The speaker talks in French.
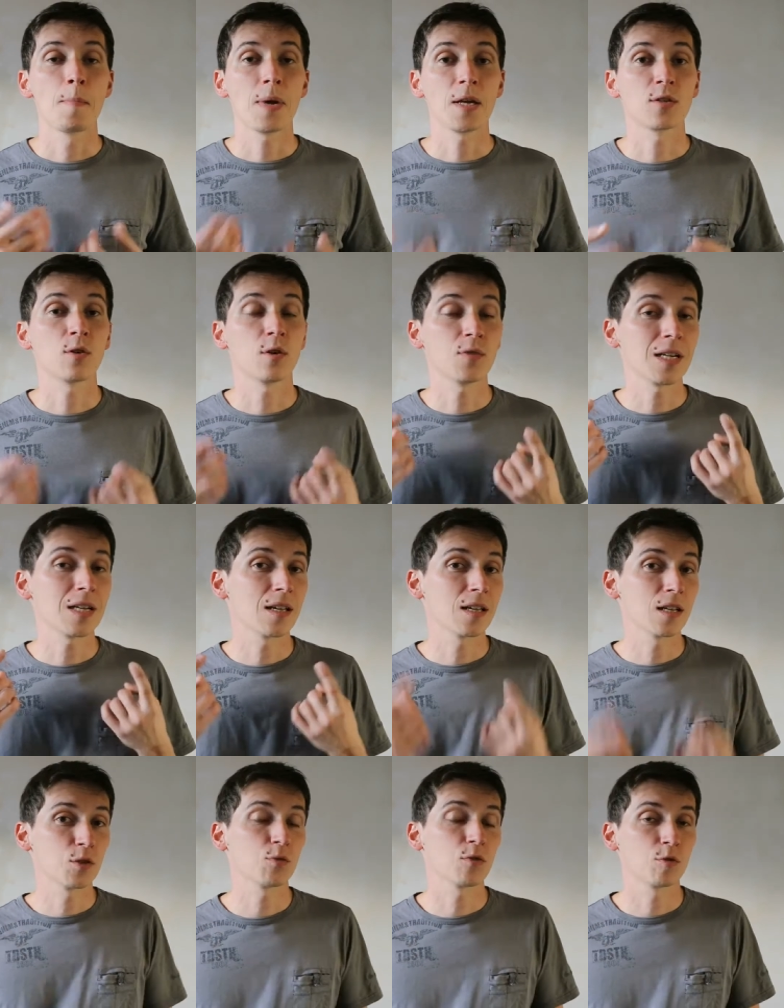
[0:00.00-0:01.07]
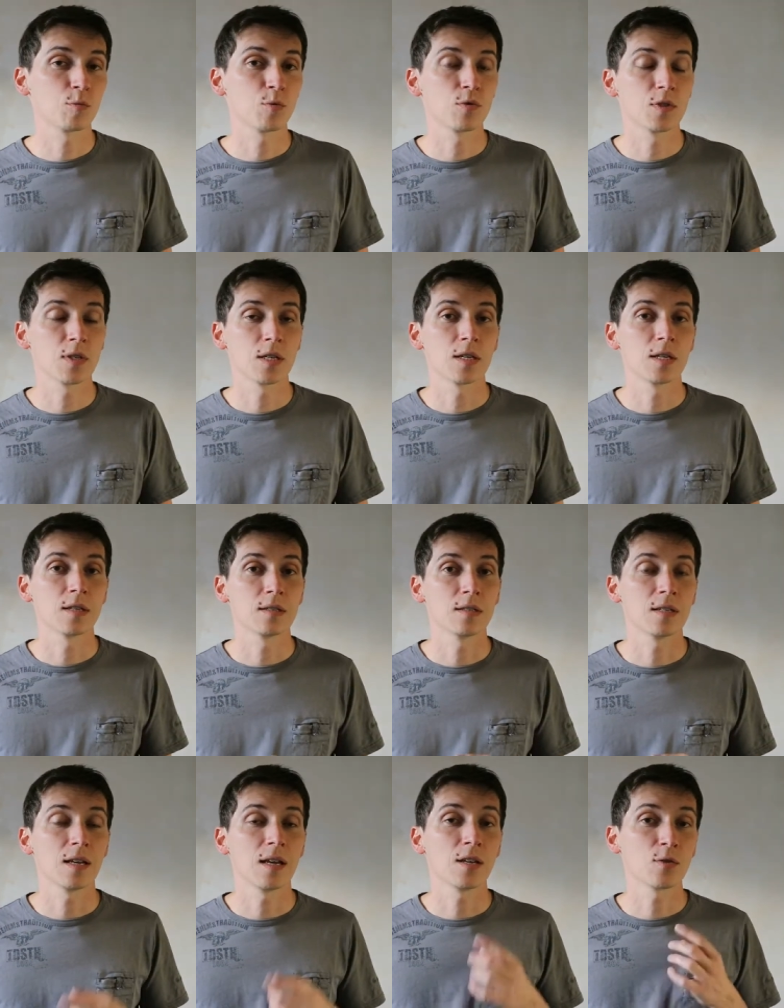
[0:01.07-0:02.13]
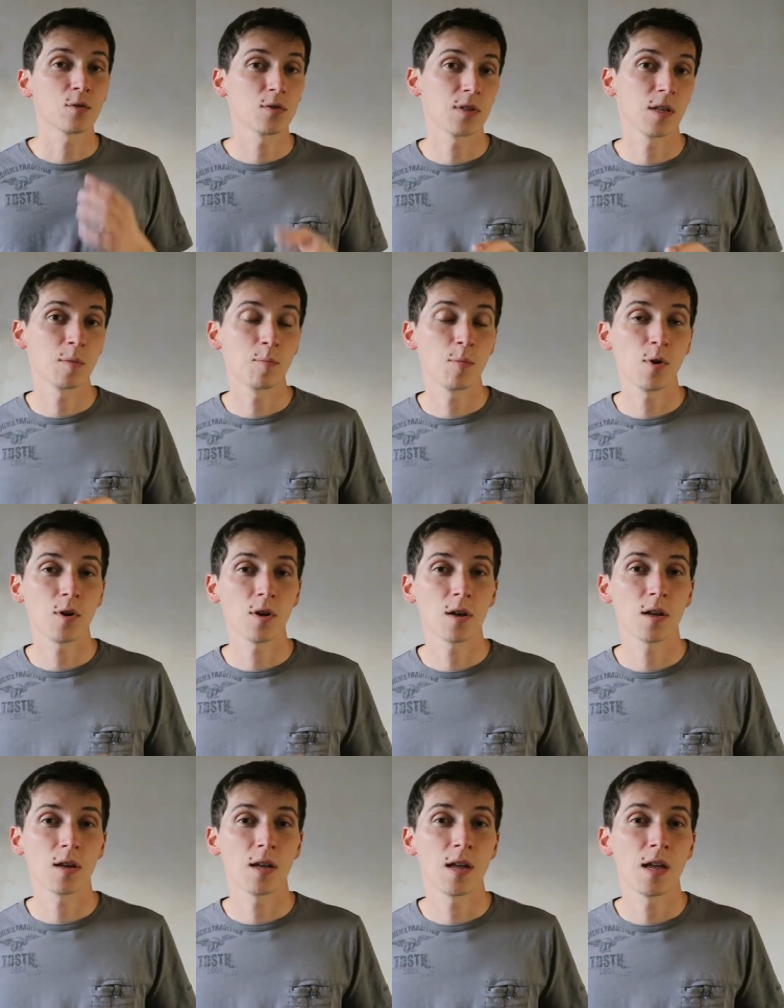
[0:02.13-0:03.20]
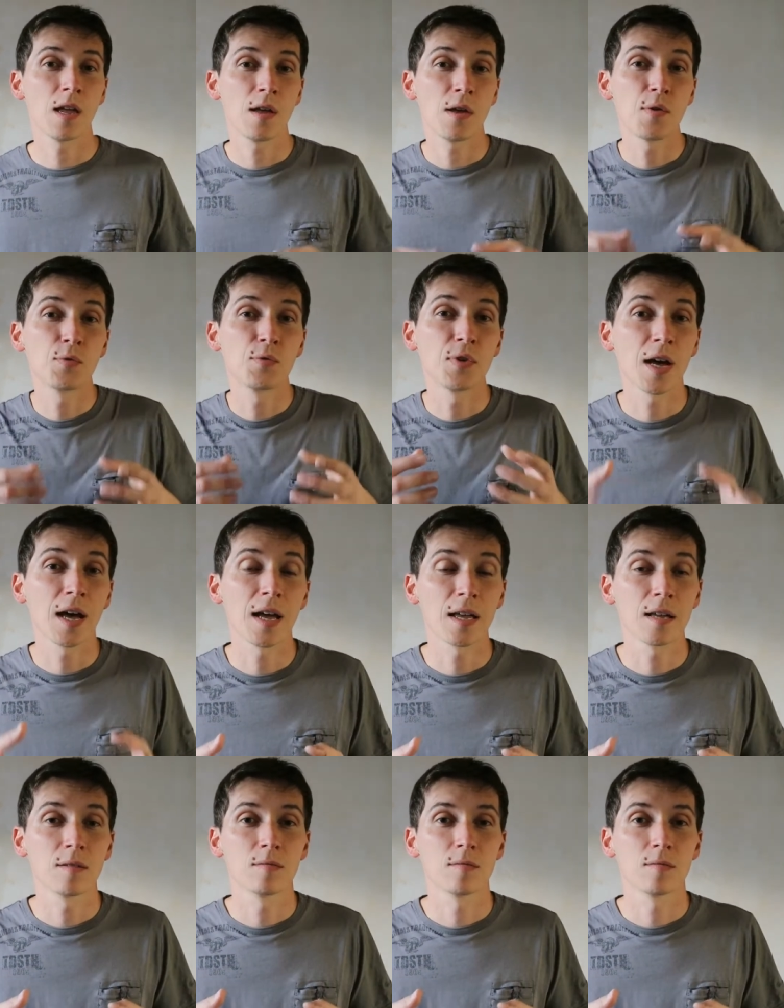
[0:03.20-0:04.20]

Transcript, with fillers: Parce qu'en fait, la question à se poser, c'est est-ce que cette peur est vraie